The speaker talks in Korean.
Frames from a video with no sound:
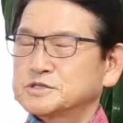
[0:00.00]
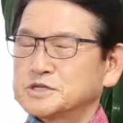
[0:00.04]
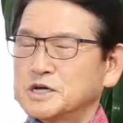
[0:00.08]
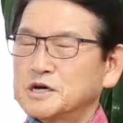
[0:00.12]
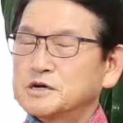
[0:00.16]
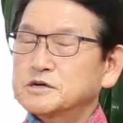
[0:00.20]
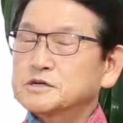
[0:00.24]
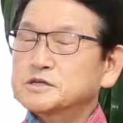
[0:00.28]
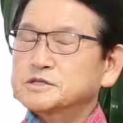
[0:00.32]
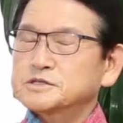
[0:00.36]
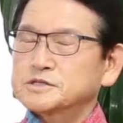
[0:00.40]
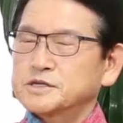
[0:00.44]

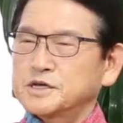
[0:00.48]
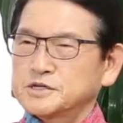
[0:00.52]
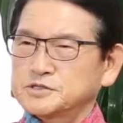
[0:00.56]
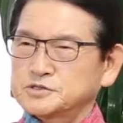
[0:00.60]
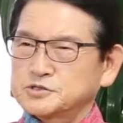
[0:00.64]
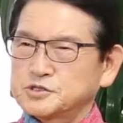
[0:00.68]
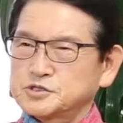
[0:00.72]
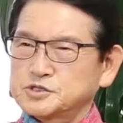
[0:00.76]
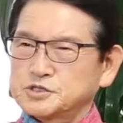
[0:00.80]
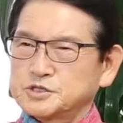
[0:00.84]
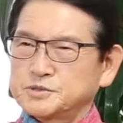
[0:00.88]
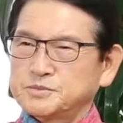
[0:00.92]
상태에
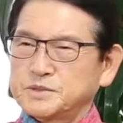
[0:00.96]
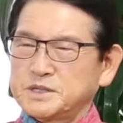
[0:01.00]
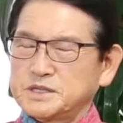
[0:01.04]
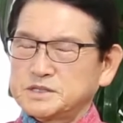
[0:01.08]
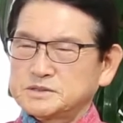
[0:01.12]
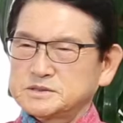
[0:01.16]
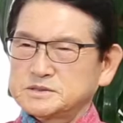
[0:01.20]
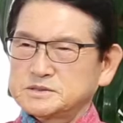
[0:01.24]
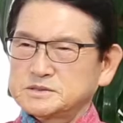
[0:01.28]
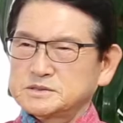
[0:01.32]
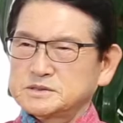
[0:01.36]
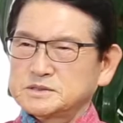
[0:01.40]

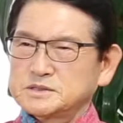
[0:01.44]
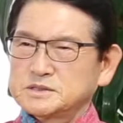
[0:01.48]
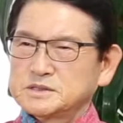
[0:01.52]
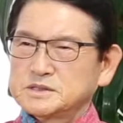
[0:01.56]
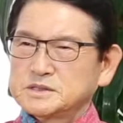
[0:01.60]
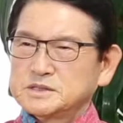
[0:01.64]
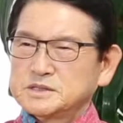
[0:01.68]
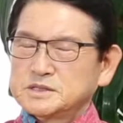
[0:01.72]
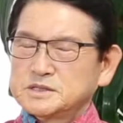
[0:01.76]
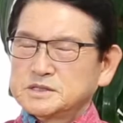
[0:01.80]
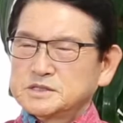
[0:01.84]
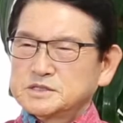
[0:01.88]
있었지만은
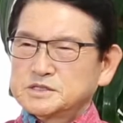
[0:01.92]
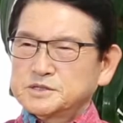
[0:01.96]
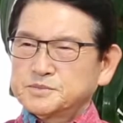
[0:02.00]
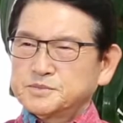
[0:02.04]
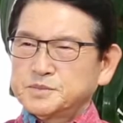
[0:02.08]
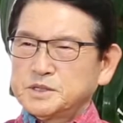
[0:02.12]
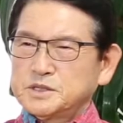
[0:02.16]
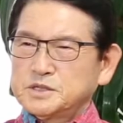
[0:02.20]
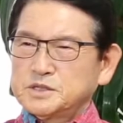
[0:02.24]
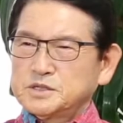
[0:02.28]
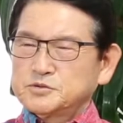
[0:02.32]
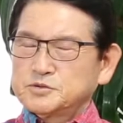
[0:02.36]

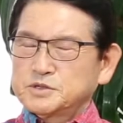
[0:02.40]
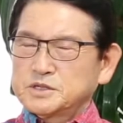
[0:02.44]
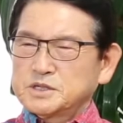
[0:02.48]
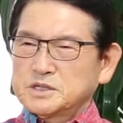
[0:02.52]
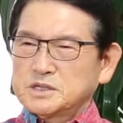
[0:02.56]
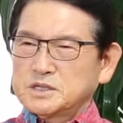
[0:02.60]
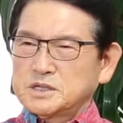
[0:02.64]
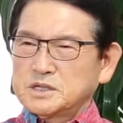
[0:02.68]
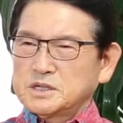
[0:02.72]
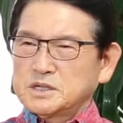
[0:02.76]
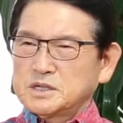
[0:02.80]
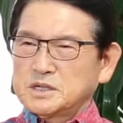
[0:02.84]
특별히
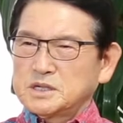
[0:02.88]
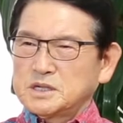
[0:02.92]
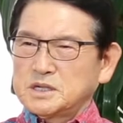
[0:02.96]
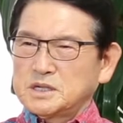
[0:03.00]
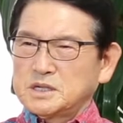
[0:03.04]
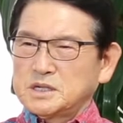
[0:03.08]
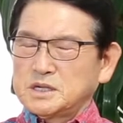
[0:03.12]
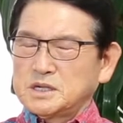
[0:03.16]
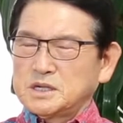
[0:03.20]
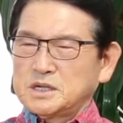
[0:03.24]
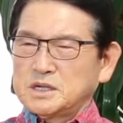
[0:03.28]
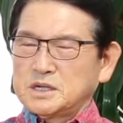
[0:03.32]

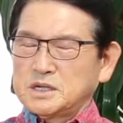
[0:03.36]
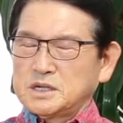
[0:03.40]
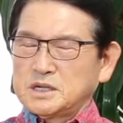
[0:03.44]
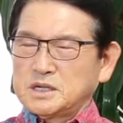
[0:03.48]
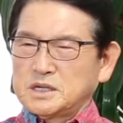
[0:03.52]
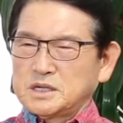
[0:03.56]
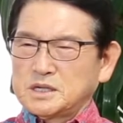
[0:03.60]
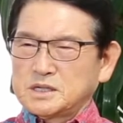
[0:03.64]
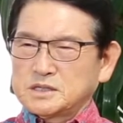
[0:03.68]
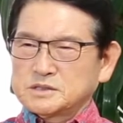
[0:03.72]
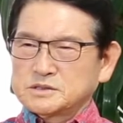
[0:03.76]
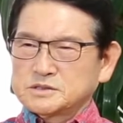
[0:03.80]

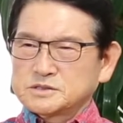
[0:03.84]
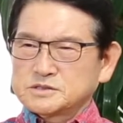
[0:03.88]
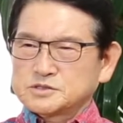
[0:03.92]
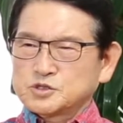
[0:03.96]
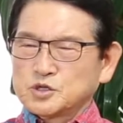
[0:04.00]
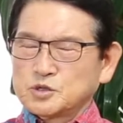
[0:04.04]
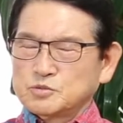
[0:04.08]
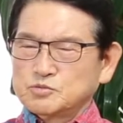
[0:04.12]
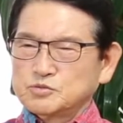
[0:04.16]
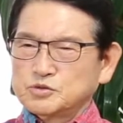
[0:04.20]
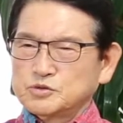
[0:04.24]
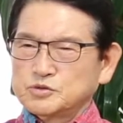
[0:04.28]
우리가 그
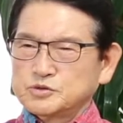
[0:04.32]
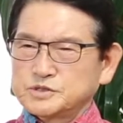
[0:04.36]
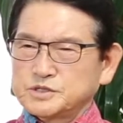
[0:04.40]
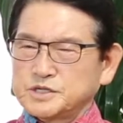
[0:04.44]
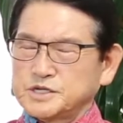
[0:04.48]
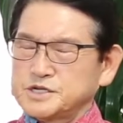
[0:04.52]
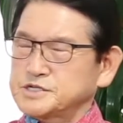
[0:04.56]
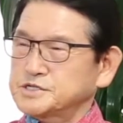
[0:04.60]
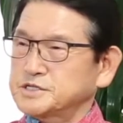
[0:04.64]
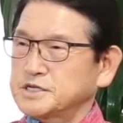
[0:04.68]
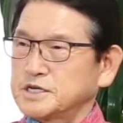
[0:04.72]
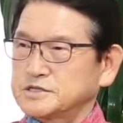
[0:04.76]
전부
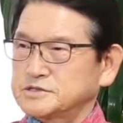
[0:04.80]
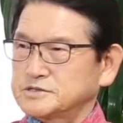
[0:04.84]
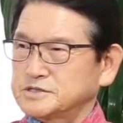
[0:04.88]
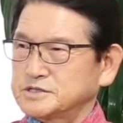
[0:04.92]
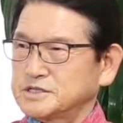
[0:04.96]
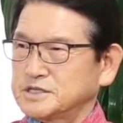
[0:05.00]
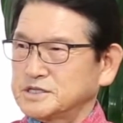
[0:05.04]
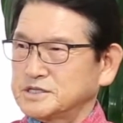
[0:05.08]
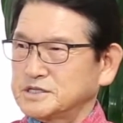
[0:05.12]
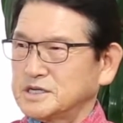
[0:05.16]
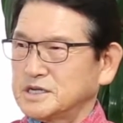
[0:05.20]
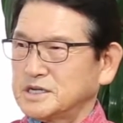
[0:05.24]
이제
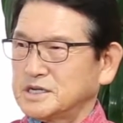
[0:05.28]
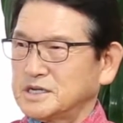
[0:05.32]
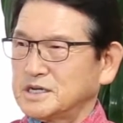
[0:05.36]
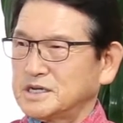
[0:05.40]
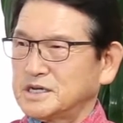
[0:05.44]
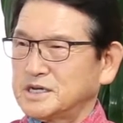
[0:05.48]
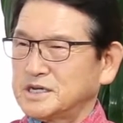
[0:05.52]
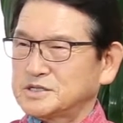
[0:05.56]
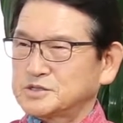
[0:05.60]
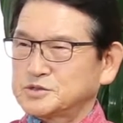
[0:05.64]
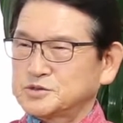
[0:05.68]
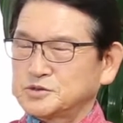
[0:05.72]

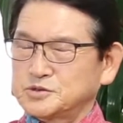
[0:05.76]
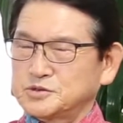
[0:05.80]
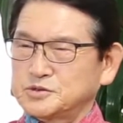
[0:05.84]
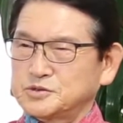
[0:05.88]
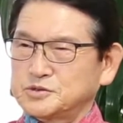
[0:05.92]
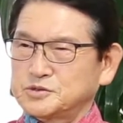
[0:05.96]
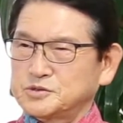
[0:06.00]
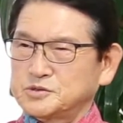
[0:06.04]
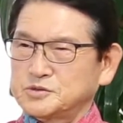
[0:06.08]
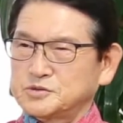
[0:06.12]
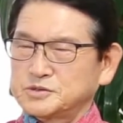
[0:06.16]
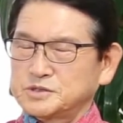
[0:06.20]
이사들이나
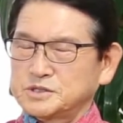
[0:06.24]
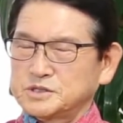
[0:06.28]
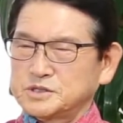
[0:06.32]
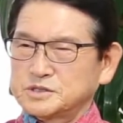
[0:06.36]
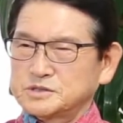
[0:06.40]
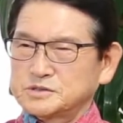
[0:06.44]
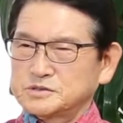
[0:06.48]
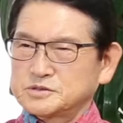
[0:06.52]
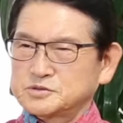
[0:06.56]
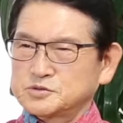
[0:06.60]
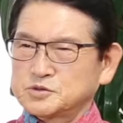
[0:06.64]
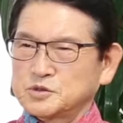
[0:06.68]
또 우리
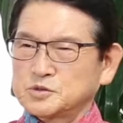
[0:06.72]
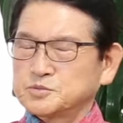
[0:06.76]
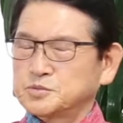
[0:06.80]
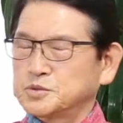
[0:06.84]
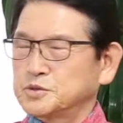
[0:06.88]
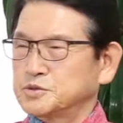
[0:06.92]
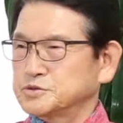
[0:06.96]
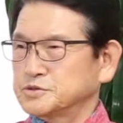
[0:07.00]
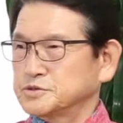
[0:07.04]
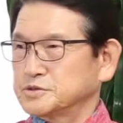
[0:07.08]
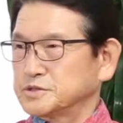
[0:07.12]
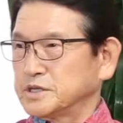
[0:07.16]
그
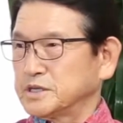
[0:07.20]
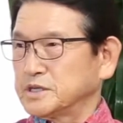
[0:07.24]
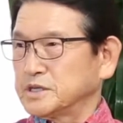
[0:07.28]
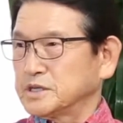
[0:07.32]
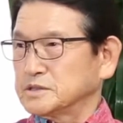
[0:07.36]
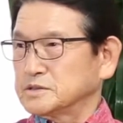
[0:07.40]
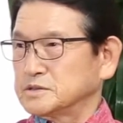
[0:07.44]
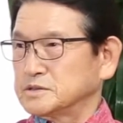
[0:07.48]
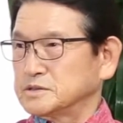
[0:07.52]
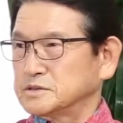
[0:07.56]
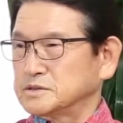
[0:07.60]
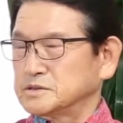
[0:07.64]

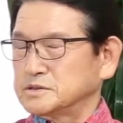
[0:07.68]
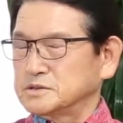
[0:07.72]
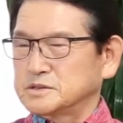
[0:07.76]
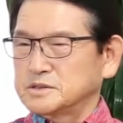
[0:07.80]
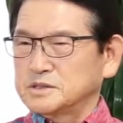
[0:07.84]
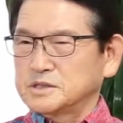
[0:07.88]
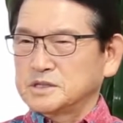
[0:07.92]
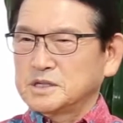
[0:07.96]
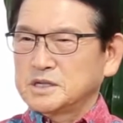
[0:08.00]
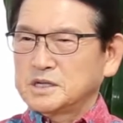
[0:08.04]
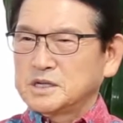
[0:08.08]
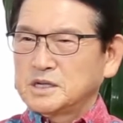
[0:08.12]
동포들의
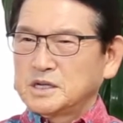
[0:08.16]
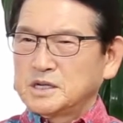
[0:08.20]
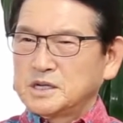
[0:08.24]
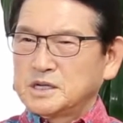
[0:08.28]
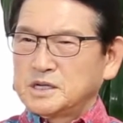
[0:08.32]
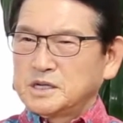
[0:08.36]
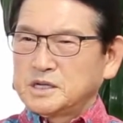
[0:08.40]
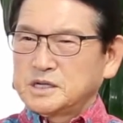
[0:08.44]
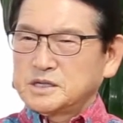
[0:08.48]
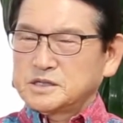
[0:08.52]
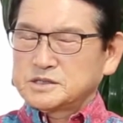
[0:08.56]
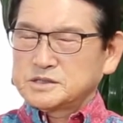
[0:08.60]
그
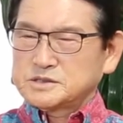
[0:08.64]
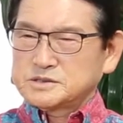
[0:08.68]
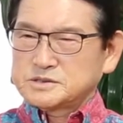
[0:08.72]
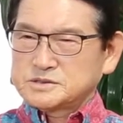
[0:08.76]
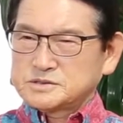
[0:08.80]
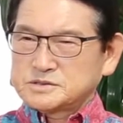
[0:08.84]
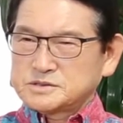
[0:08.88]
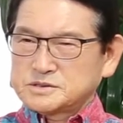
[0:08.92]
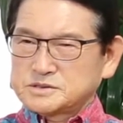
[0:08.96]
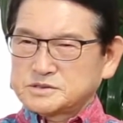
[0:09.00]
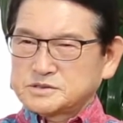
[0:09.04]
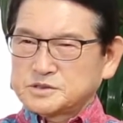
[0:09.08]

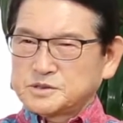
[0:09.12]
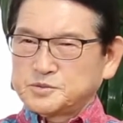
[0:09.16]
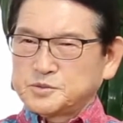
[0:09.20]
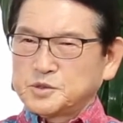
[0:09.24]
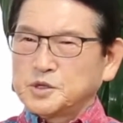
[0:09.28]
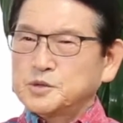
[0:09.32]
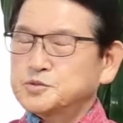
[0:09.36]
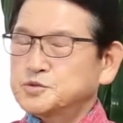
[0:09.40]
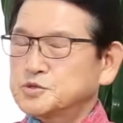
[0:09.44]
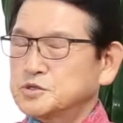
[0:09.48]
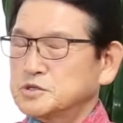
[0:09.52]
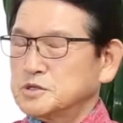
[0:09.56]
어, 좀
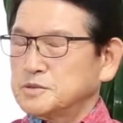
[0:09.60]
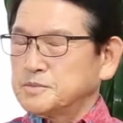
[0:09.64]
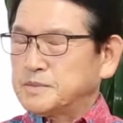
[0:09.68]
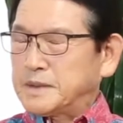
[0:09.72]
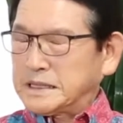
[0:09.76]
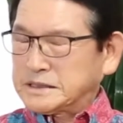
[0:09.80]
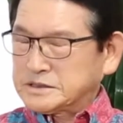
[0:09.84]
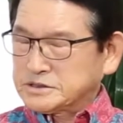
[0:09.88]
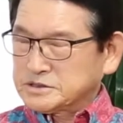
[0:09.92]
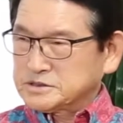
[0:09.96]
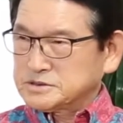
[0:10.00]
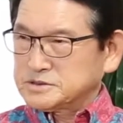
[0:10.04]
협조를
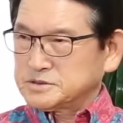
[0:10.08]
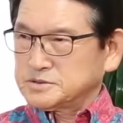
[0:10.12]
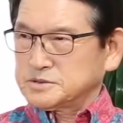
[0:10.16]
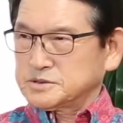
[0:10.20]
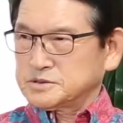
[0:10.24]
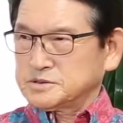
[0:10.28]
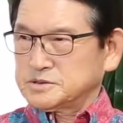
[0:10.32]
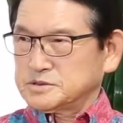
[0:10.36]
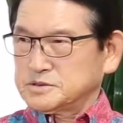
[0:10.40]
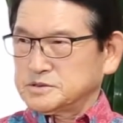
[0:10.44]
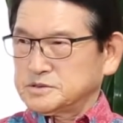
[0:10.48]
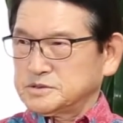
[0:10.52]

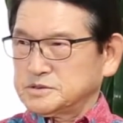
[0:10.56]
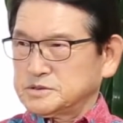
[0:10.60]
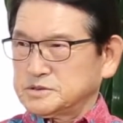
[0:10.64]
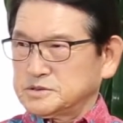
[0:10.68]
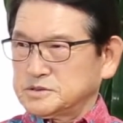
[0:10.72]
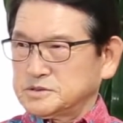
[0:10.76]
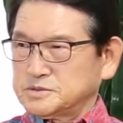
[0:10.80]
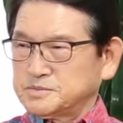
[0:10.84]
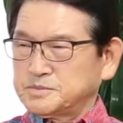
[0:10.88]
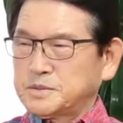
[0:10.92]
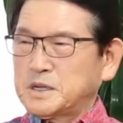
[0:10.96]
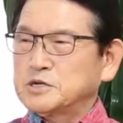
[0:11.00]
받는
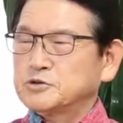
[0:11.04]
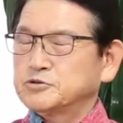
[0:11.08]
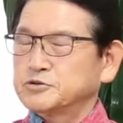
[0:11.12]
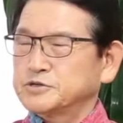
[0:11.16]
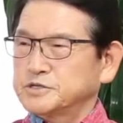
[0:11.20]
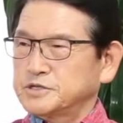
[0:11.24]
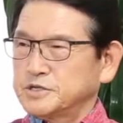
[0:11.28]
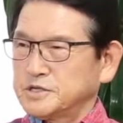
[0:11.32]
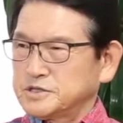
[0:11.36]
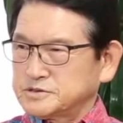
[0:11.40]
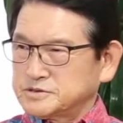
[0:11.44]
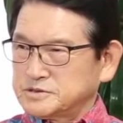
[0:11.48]
그
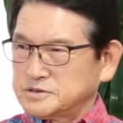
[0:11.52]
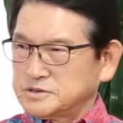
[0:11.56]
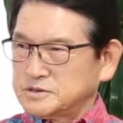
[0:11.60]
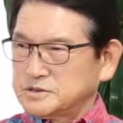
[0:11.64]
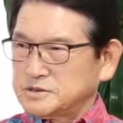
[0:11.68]
발렌티어들